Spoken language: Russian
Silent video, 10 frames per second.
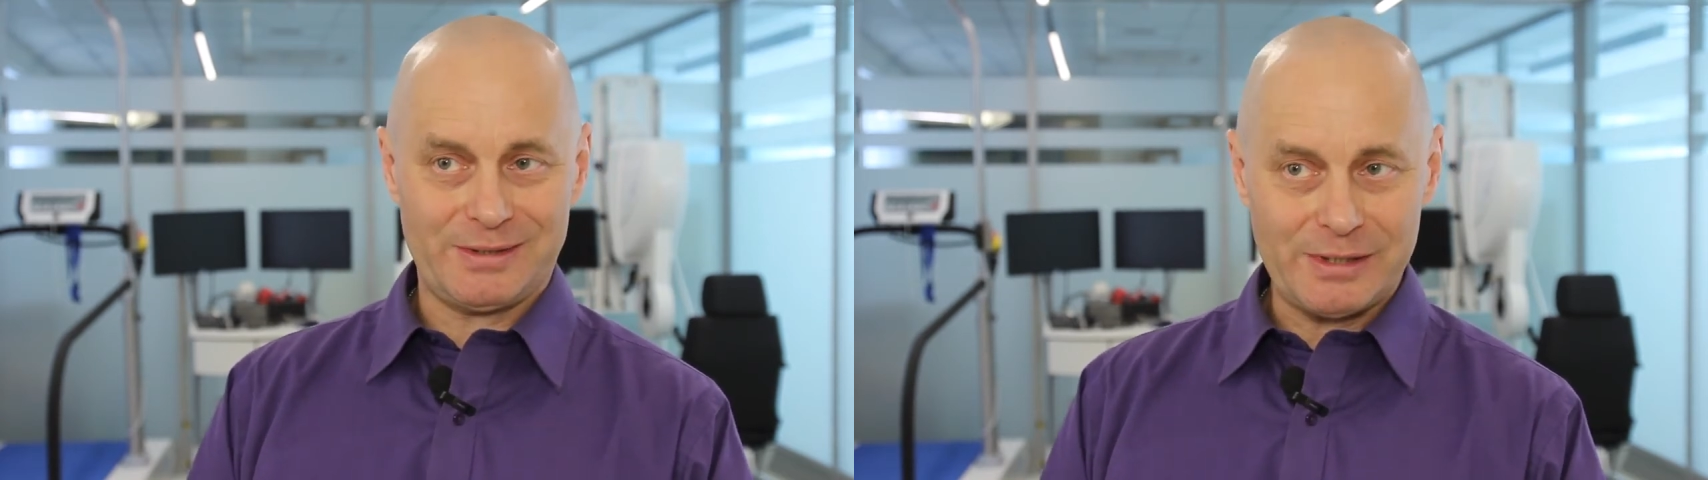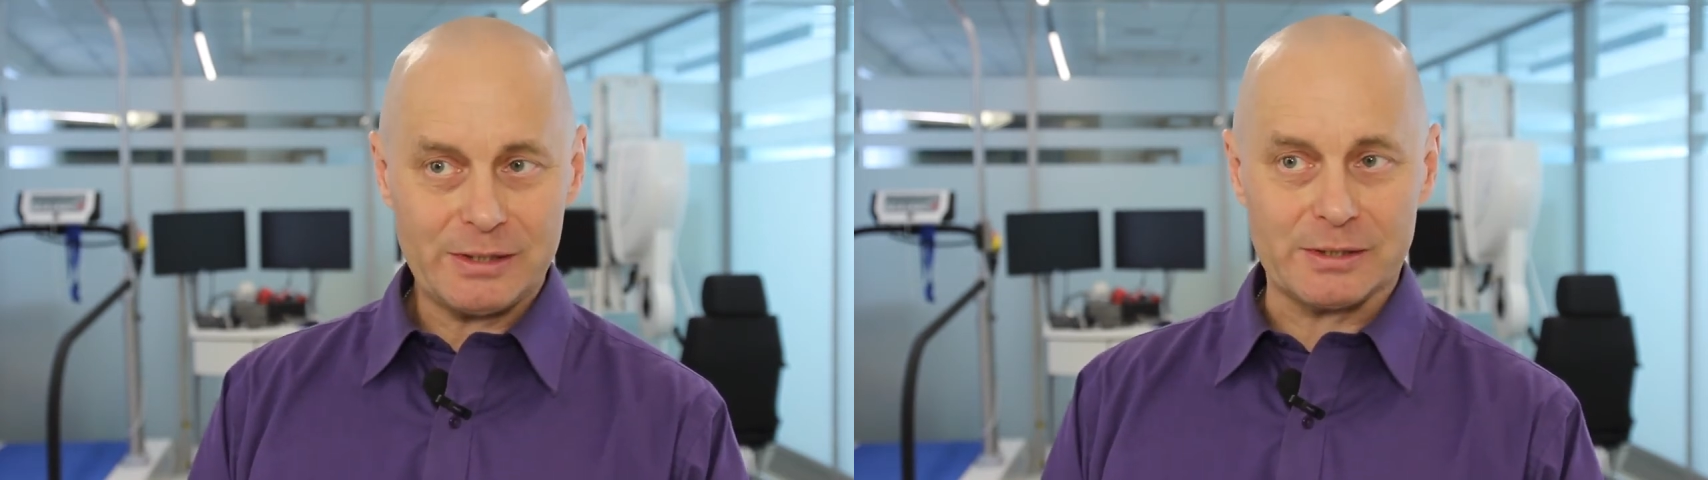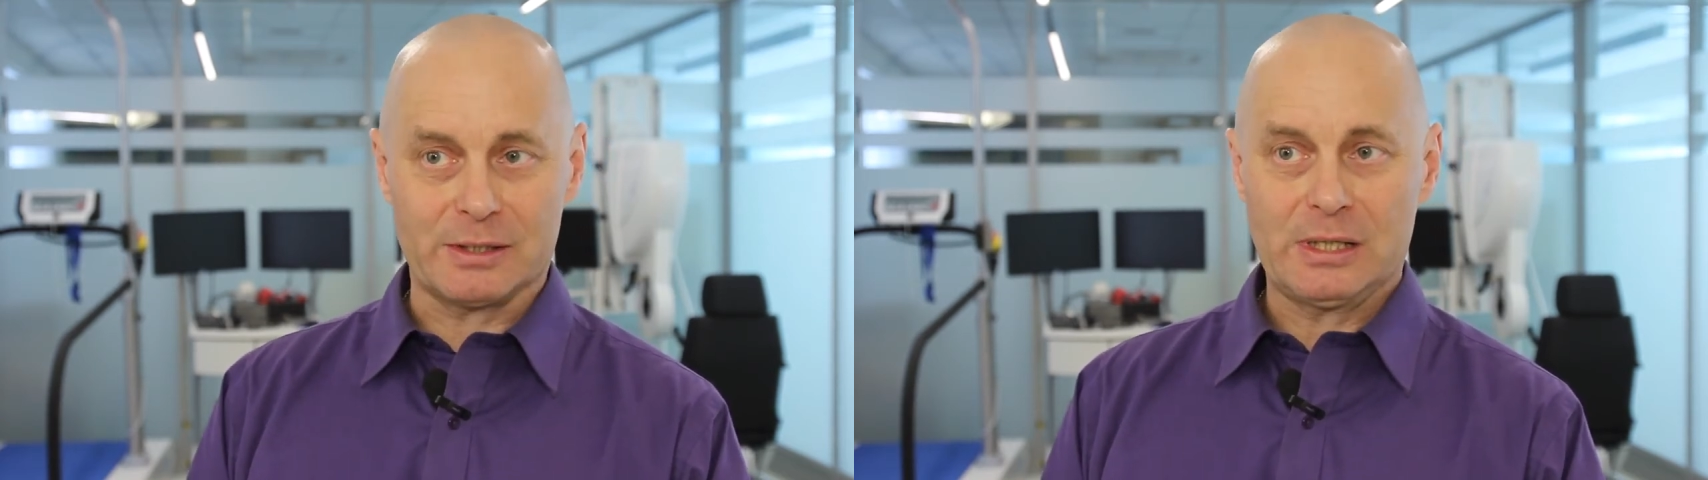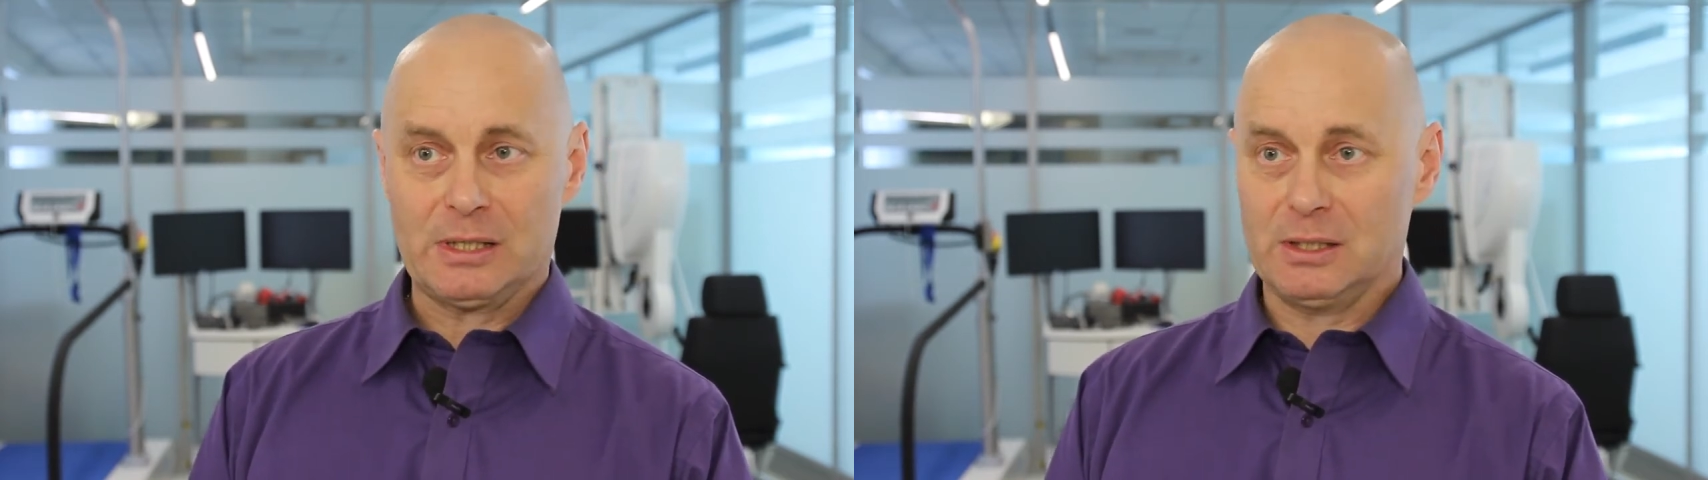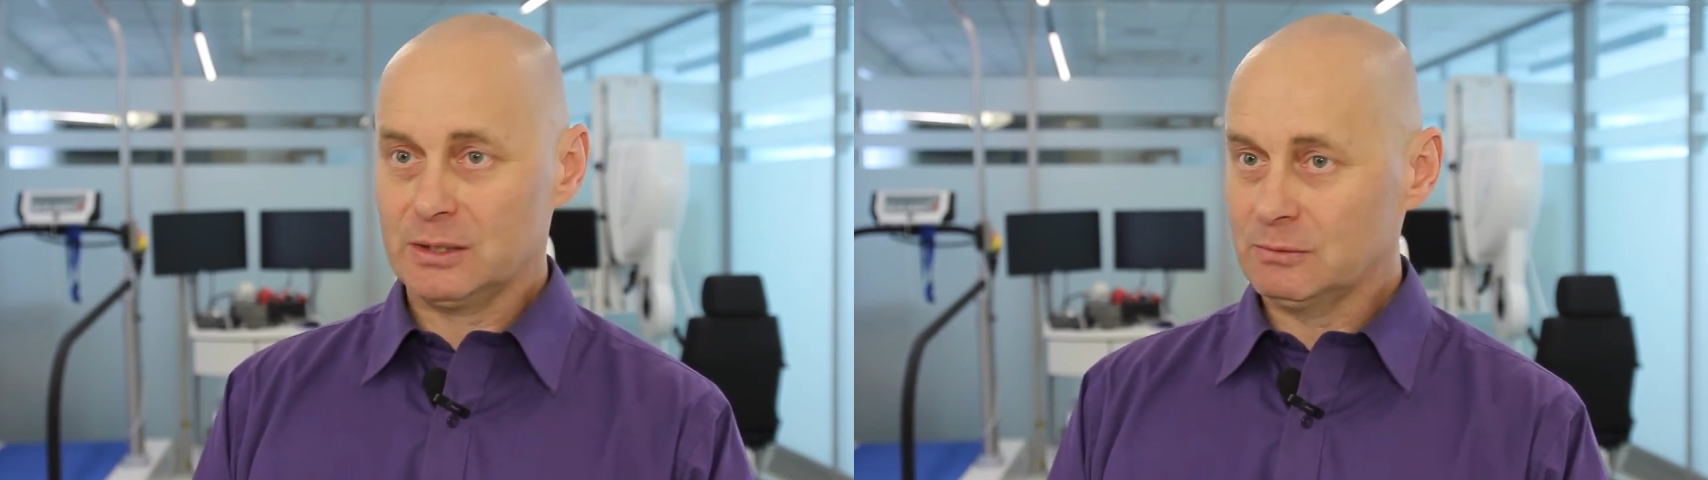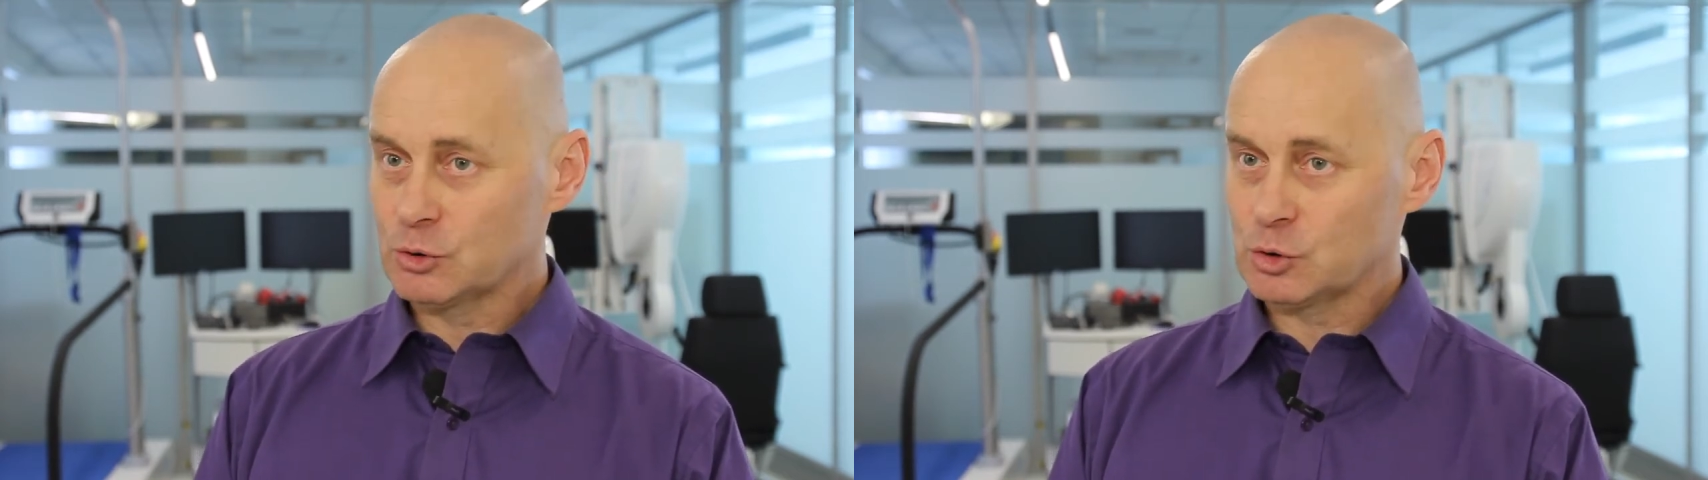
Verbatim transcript: тренер для того,